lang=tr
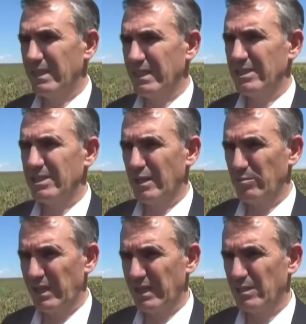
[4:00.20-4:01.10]

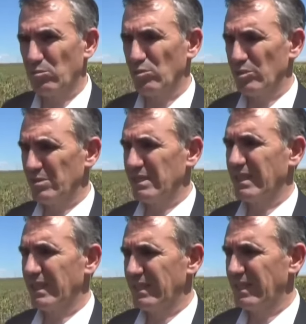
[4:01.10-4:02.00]
incelemelerde bulundu. Biz de
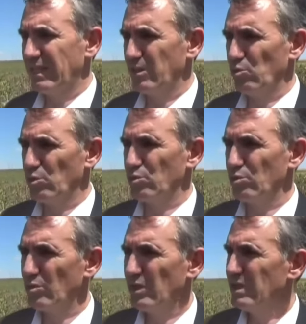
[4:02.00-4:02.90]
kendileriyle
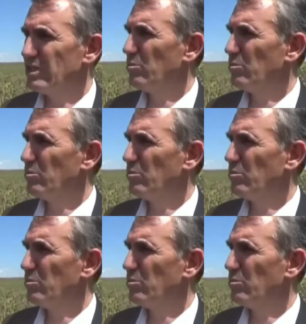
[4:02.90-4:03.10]
görüştük. İşte